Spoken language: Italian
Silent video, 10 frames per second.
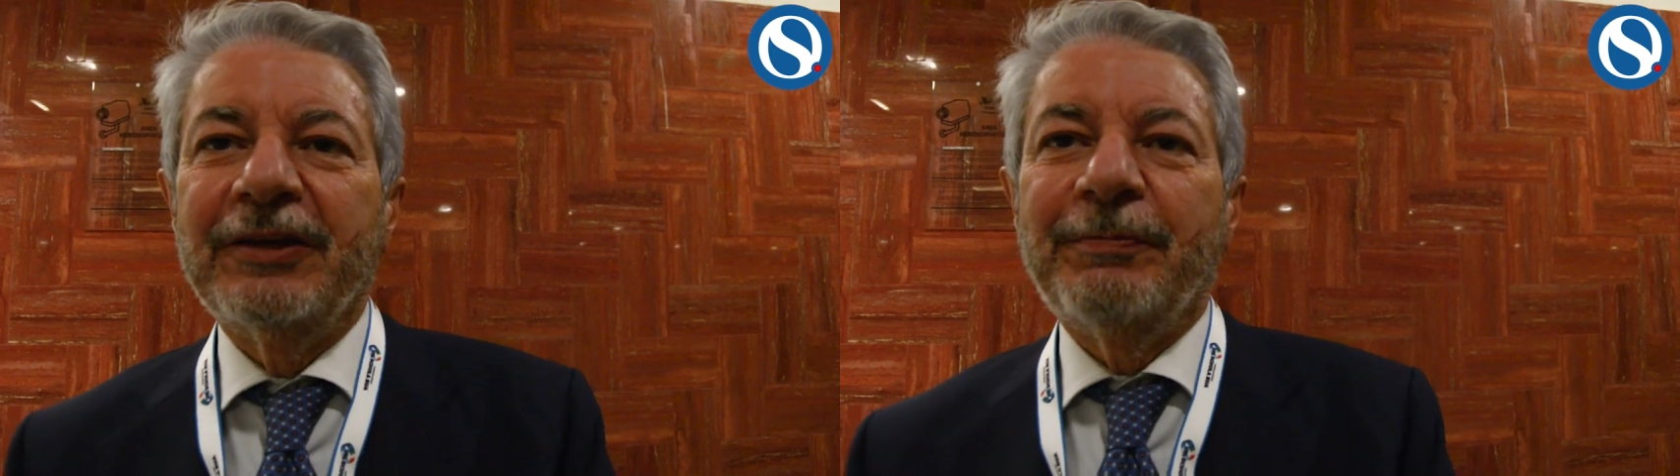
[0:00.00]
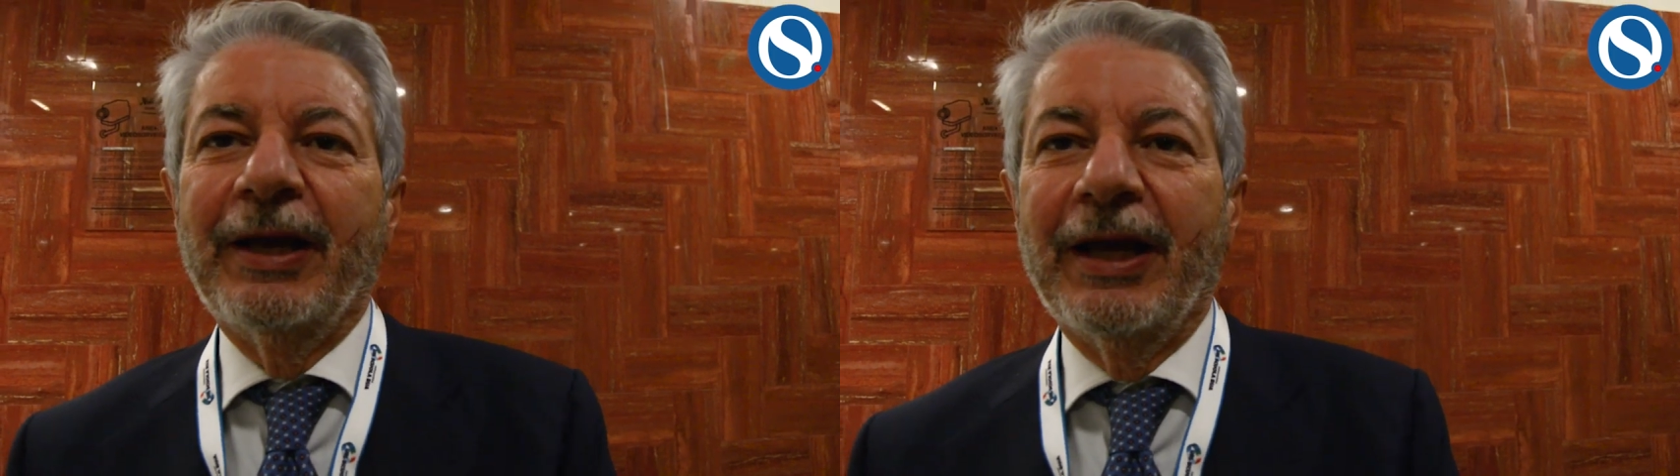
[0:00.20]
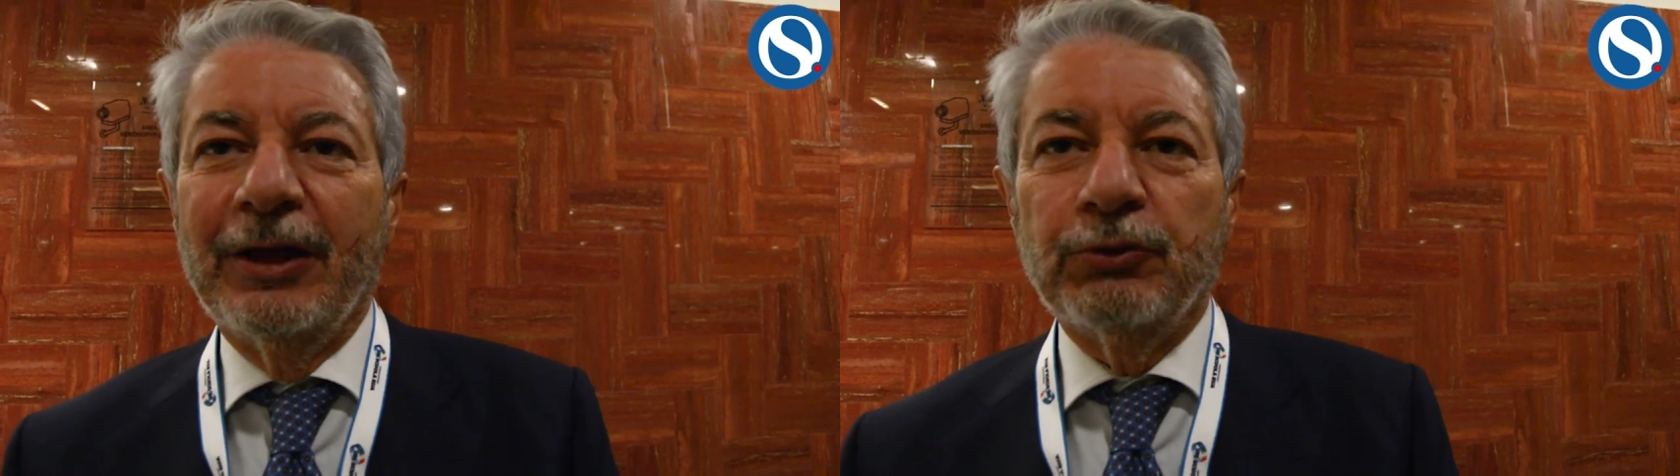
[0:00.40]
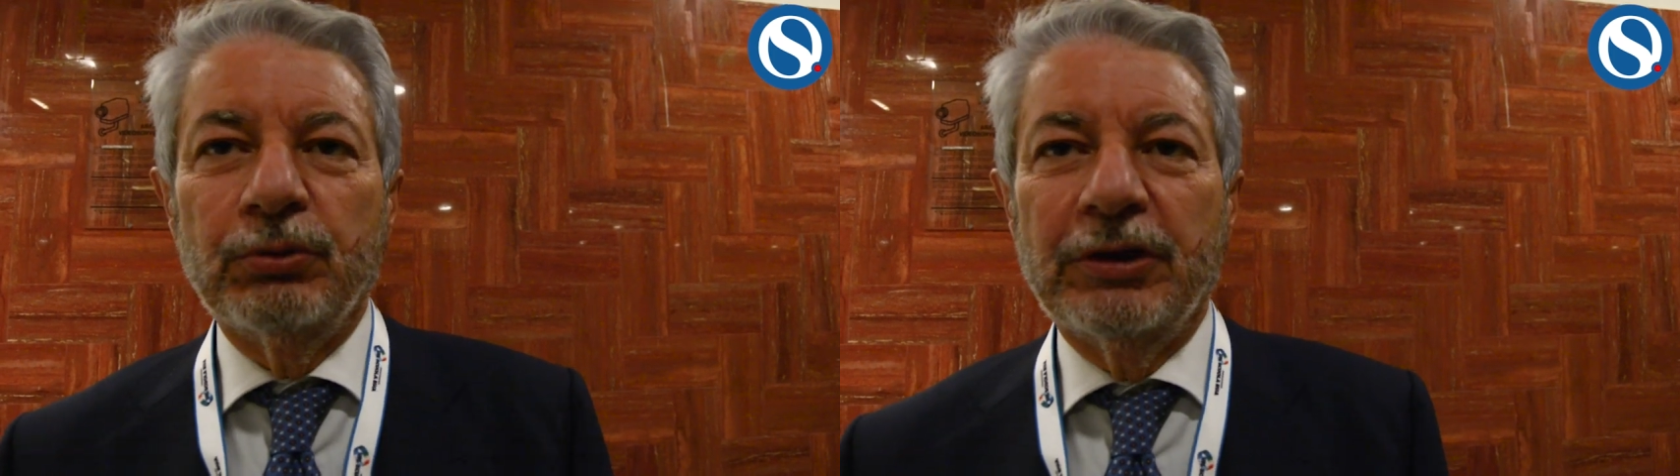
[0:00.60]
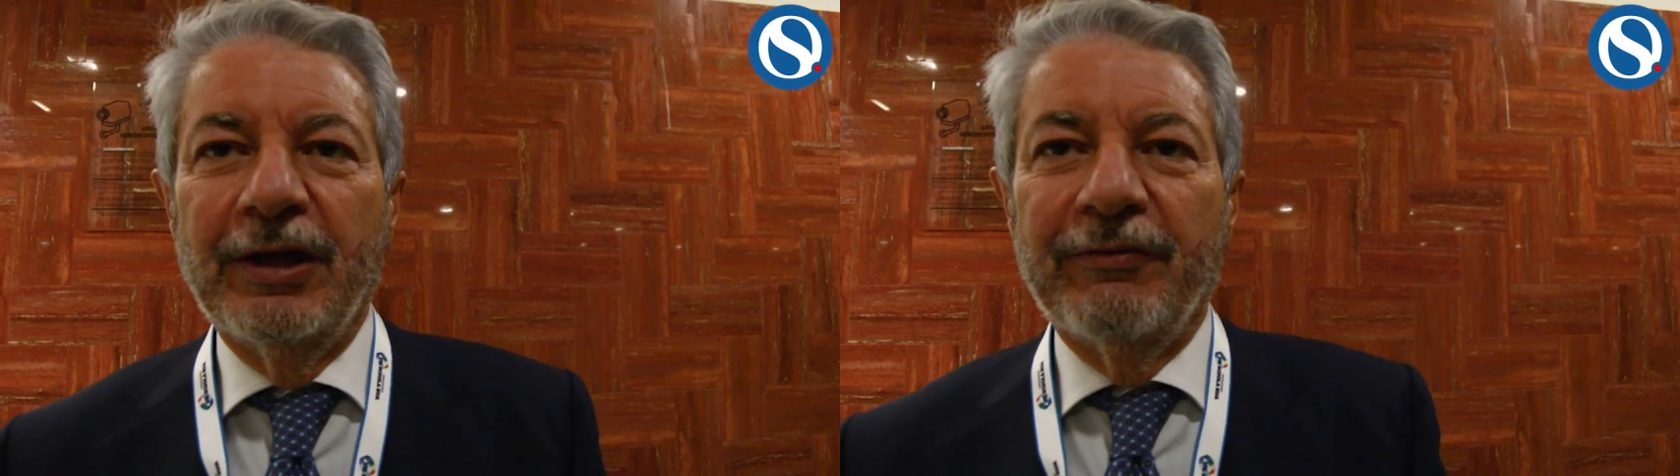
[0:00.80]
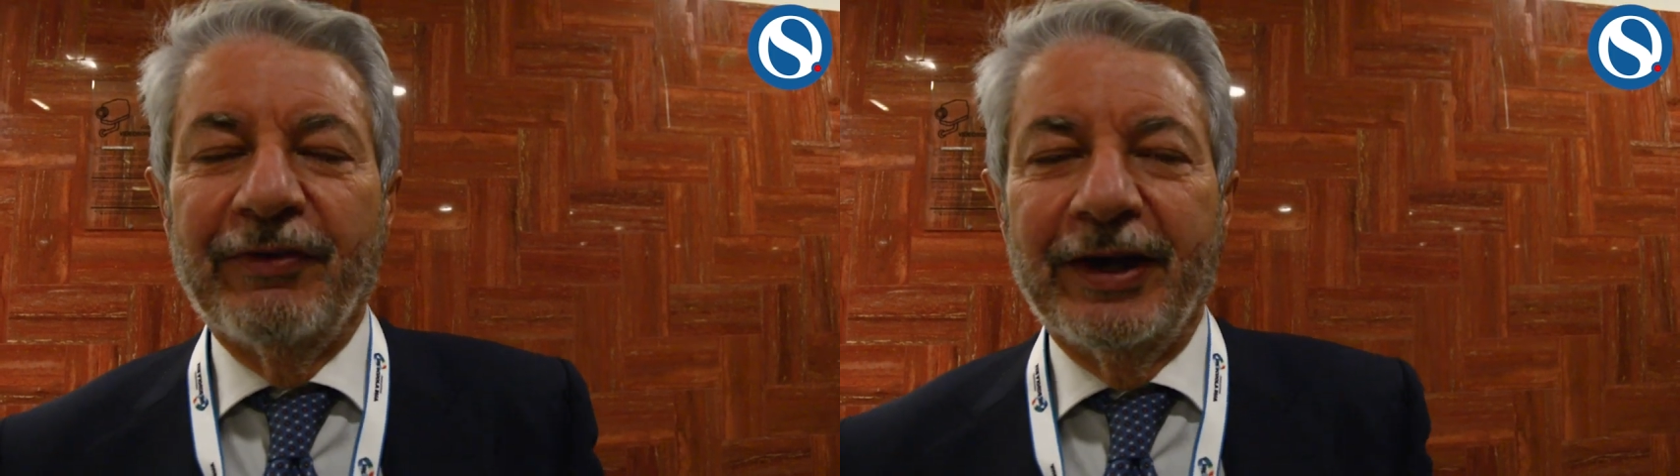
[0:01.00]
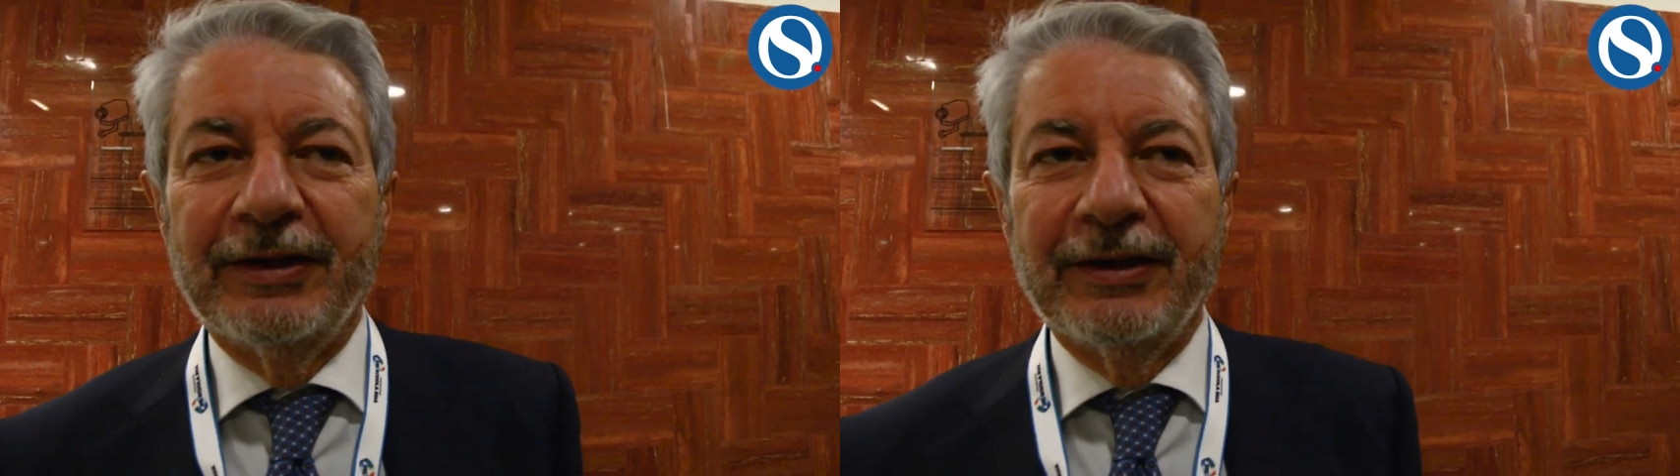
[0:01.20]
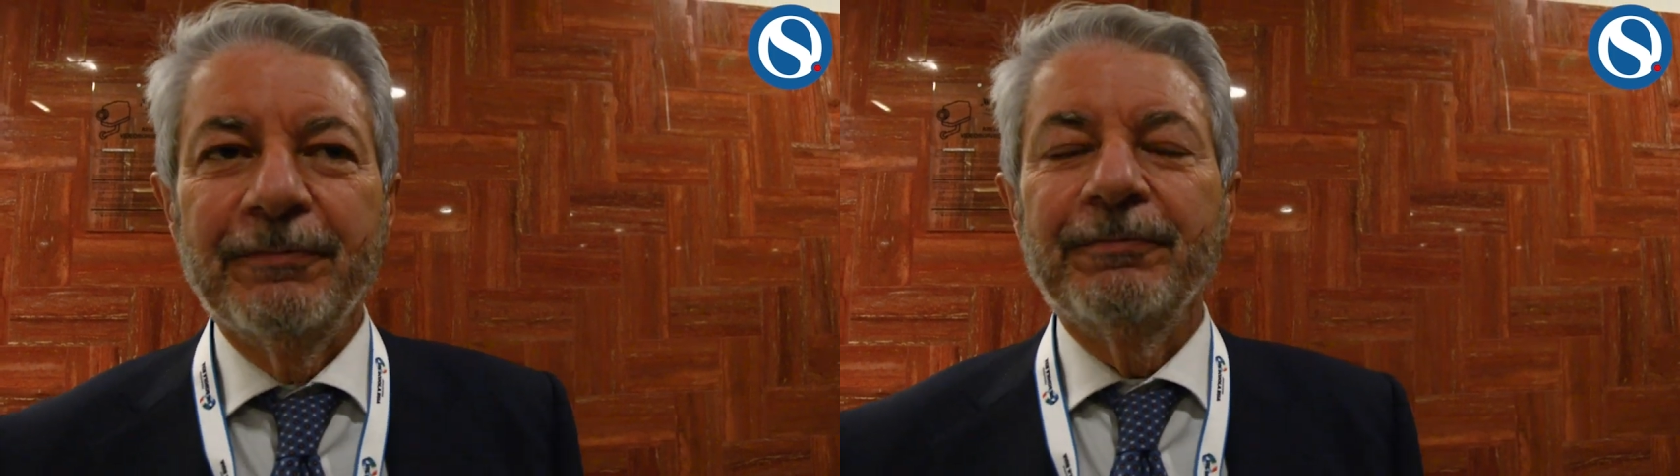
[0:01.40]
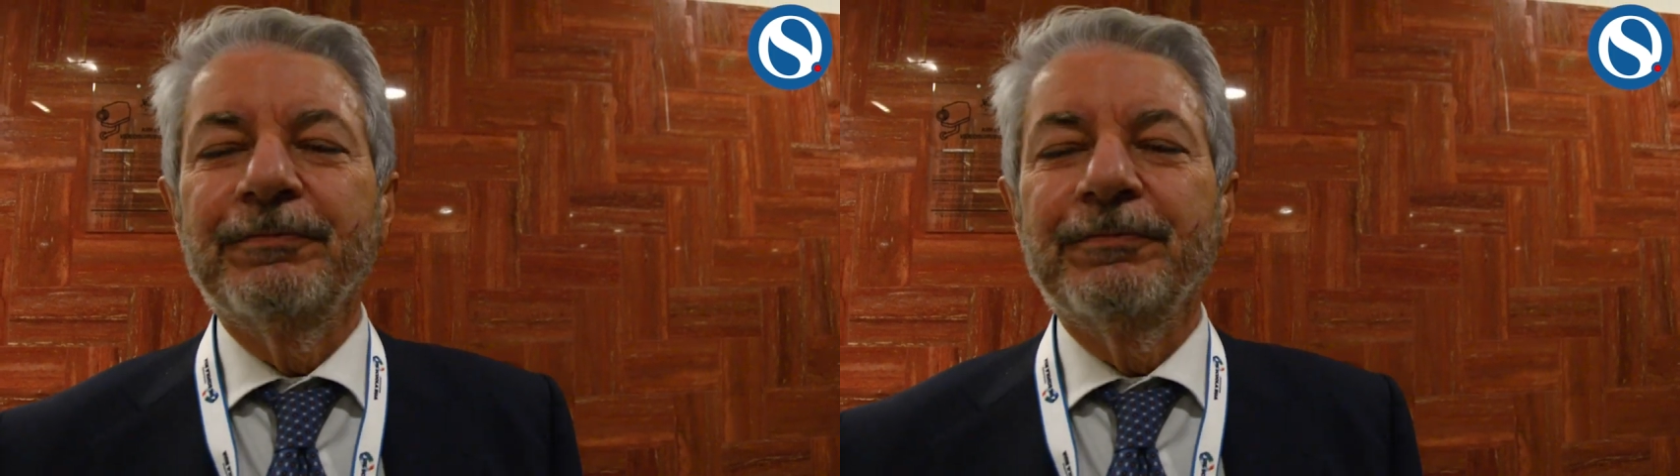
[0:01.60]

esplicherà tutti gli effetti.